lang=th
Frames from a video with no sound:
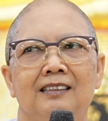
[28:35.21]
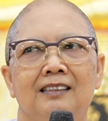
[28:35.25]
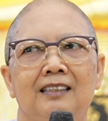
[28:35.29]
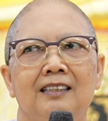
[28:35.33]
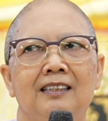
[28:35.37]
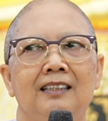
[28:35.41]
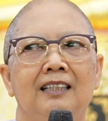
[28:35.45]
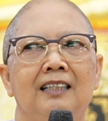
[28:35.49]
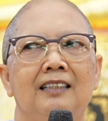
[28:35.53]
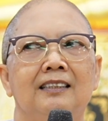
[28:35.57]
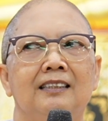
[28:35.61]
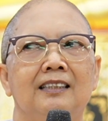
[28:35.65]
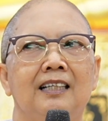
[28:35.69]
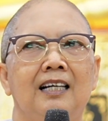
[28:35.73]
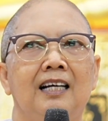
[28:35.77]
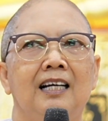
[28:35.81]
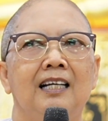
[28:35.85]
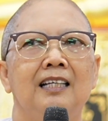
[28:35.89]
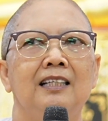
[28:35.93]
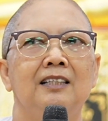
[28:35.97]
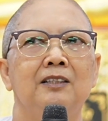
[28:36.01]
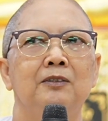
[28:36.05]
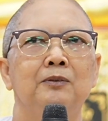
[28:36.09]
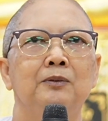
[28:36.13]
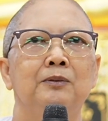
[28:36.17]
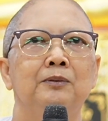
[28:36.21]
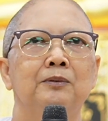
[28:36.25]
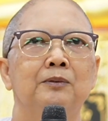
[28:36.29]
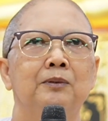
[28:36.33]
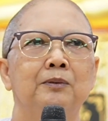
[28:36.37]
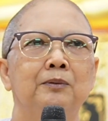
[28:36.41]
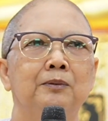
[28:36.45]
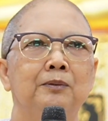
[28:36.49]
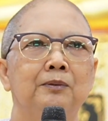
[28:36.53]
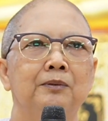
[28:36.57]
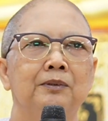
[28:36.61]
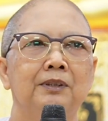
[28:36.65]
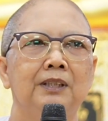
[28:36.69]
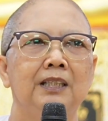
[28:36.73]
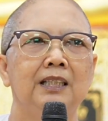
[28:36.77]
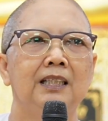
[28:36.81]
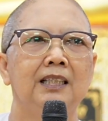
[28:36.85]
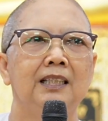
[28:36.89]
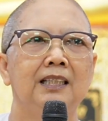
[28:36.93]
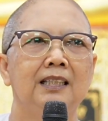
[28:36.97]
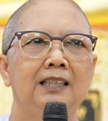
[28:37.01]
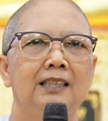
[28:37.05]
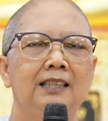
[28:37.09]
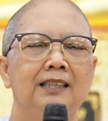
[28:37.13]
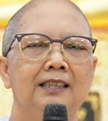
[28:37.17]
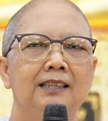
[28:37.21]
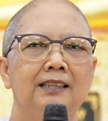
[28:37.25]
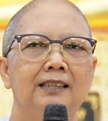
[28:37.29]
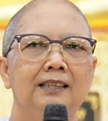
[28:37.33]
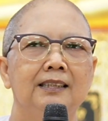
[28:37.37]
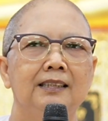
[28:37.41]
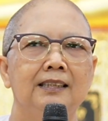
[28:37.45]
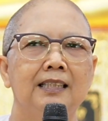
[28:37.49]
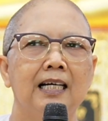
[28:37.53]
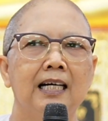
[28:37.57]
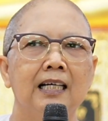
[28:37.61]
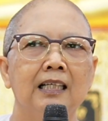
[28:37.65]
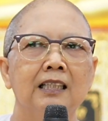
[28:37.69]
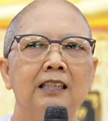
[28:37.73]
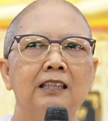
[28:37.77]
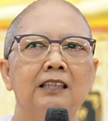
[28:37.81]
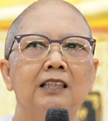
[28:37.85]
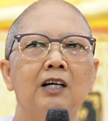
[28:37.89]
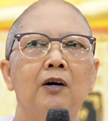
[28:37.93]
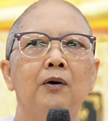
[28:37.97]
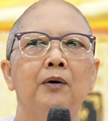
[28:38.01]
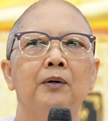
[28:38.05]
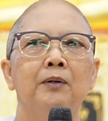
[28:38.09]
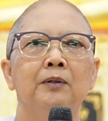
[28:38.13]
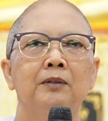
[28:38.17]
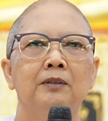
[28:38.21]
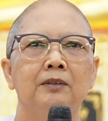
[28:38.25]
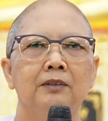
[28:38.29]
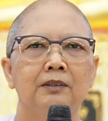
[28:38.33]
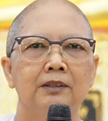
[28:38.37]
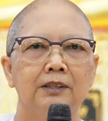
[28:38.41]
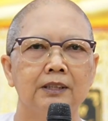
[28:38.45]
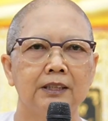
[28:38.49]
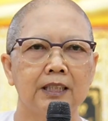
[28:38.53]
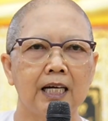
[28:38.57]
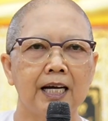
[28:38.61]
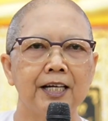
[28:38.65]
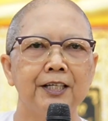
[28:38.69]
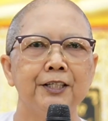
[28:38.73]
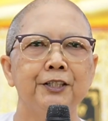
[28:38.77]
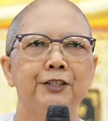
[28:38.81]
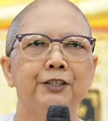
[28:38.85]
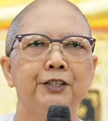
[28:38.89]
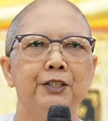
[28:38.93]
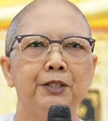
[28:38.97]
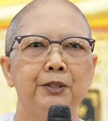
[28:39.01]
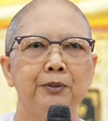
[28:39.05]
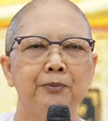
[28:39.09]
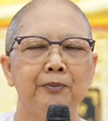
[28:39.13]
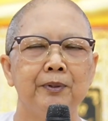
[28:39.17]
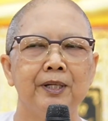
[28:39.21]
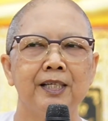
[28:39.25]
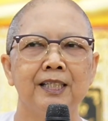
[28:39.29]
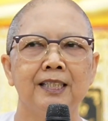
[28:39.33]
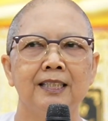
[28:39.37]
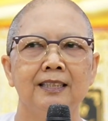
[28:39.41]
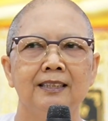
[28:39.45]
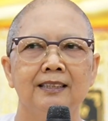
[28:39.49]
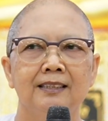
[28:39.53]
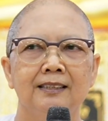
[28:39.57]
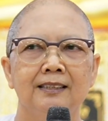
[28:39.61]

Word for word: ก็อยากจะให้ลูกๆที่ยังต้องใช้ชีวิต